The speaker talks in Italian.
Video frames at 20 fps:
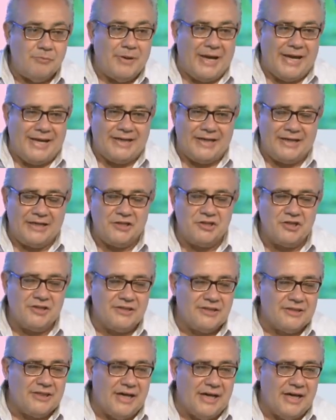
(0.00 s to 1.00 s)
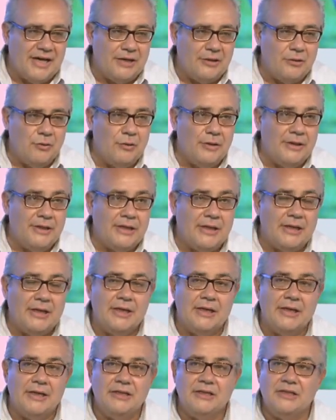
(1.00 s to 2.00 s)
Ma era necessario,
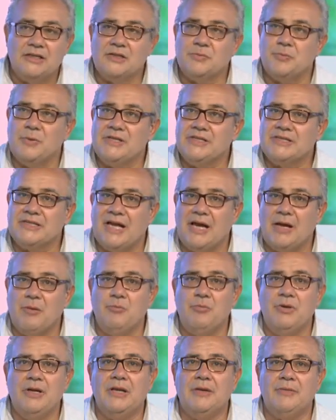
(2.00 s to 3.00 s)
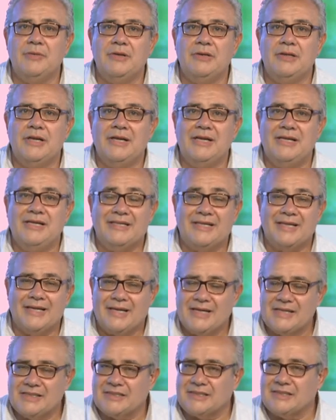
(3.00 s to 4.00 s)
era indispensabile
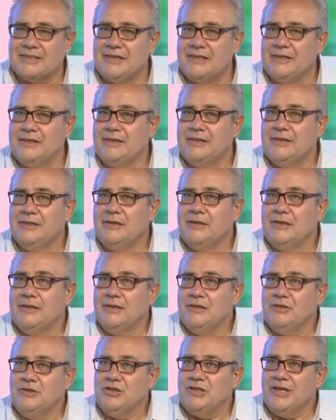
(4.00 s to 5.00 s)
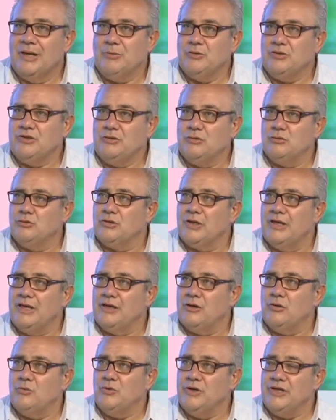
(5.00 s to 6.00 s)
nell'interesse diciamo, di tutte
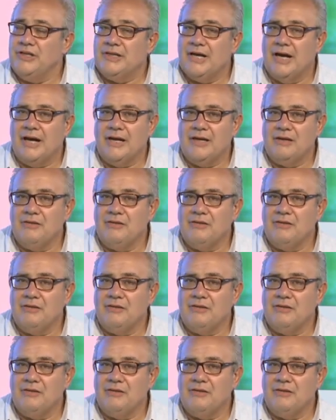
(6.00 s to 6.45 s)
le comunità.